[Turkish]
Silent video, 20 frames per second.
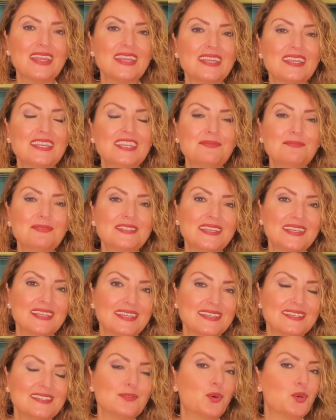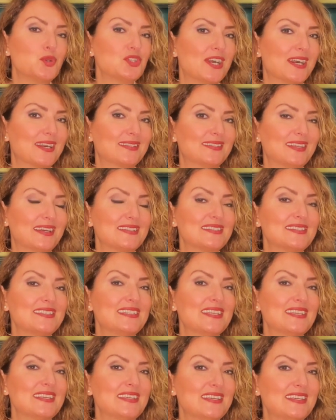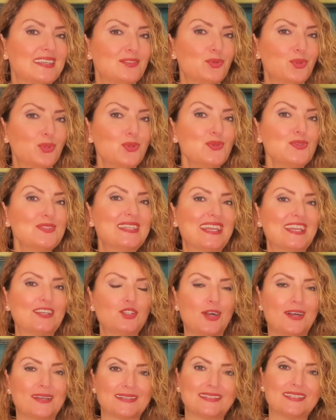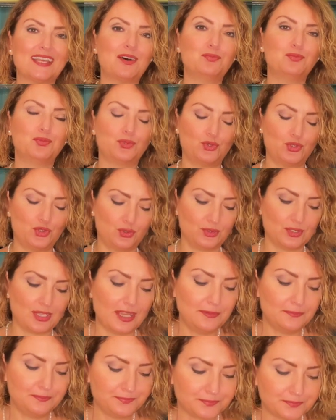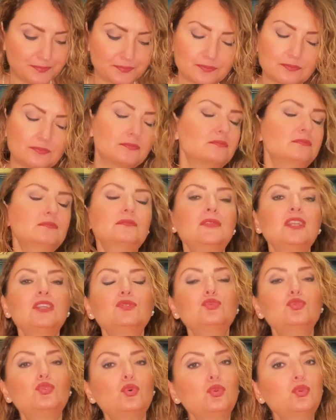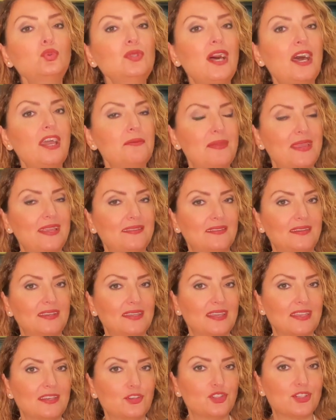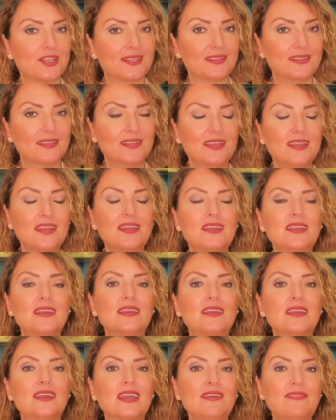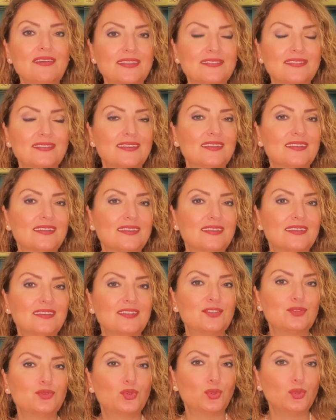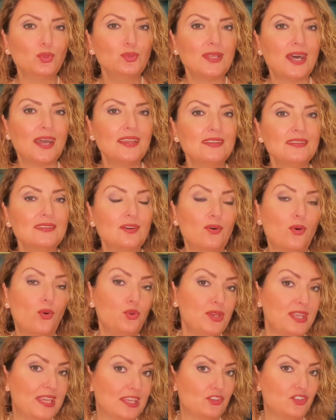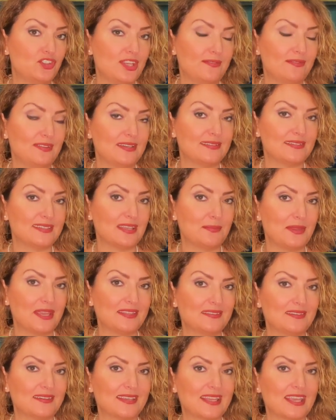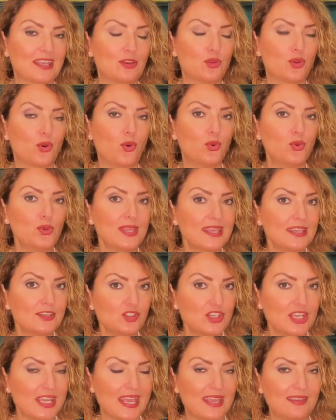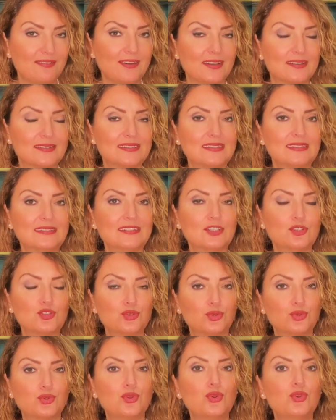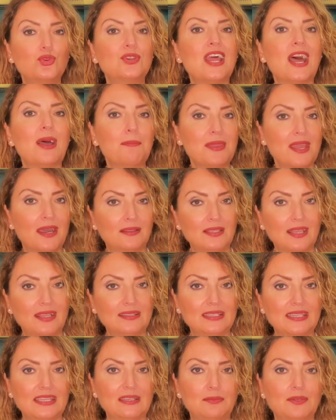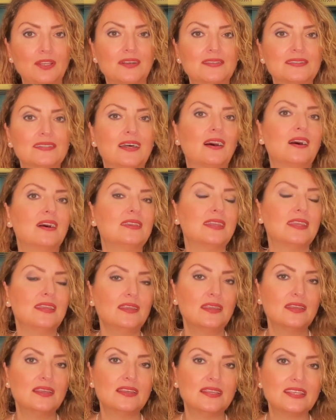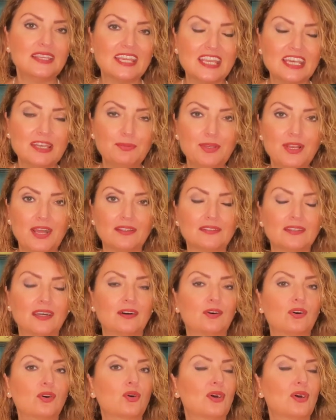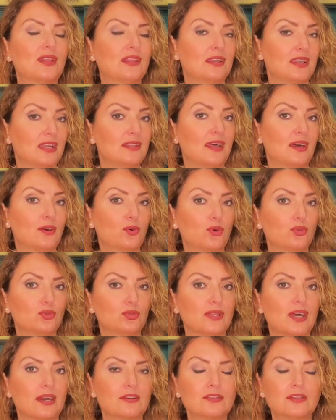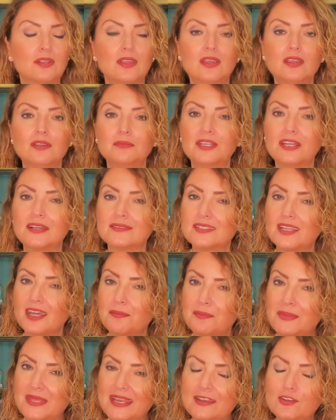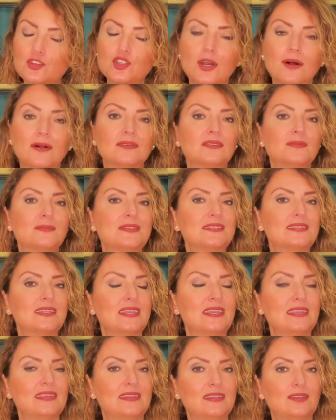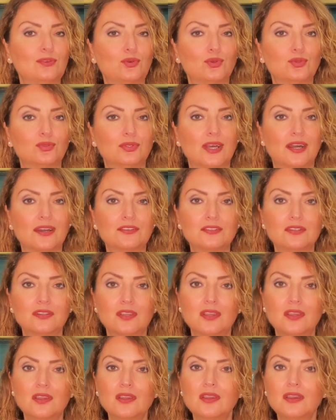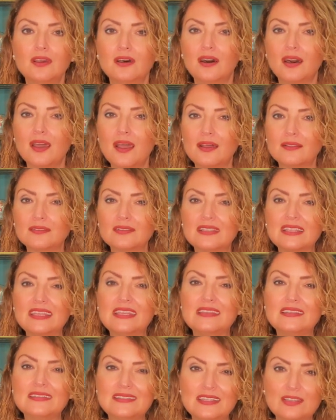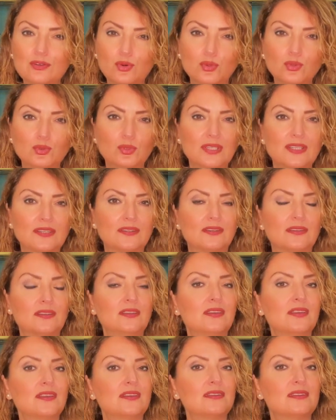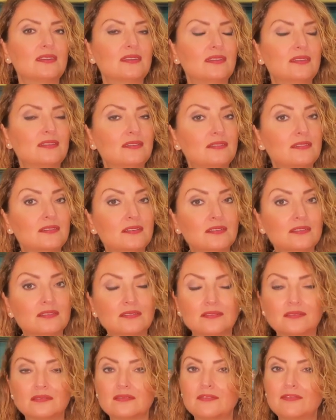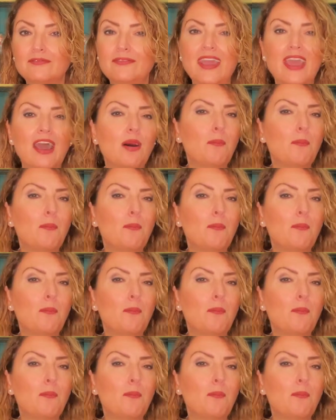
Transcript: 28 Ocak'ta 9 e, derece Aslan Burcu'nda Dolunay meydana gelecek. Evet e, Dolunay 12. evinizde meydana geliyor. 12. ev aslında çok görünen bir alan değil. Biraz daha hani geri planda kalan konular, biraz daha bilinçaltımızla ilgili konular, hayatın gizli konuları e, veya